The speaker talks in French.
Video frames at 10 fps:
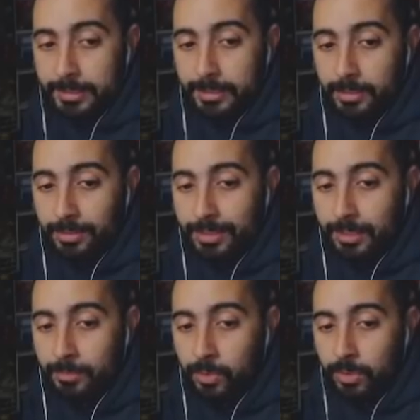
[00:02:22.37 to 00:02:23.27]
Et en
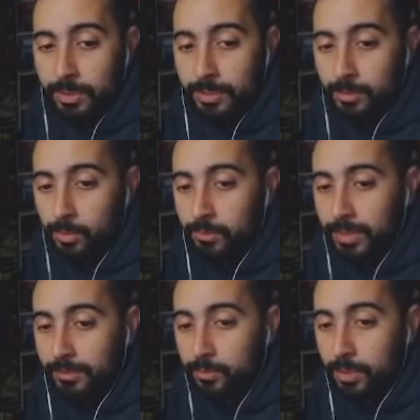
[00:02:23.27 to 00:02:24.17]
termes de lien, on
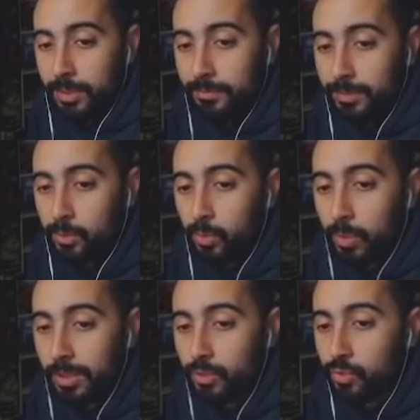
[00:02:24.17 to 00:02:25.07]
va avoir avec
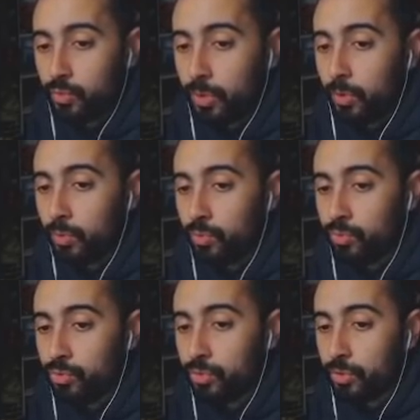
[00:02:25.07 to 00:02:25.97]
trois joueurs
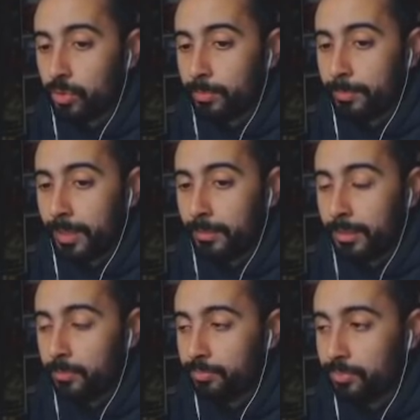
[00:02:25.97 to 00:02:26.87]
rouges,
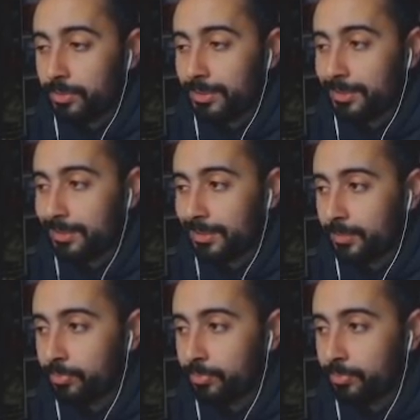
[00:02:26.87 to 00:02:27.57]
paramètres plus 4%.